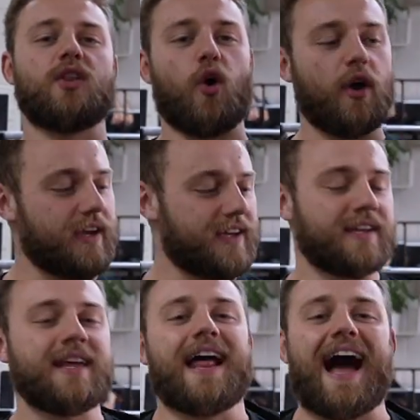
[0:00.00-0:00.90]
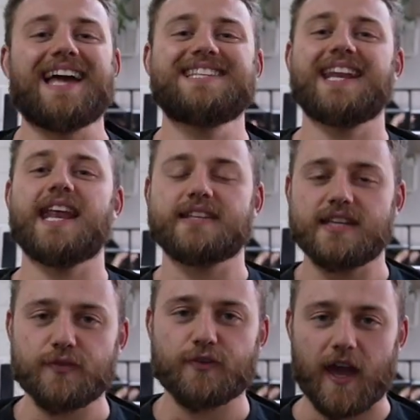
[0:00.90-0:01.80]
neuen
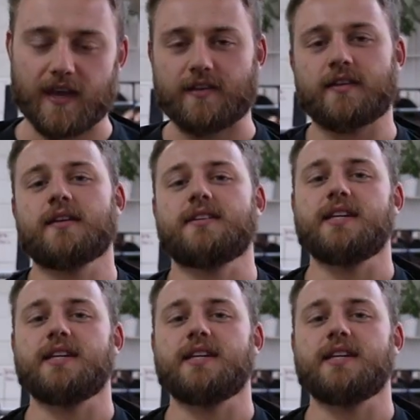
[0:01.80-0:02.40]
Alternativketten.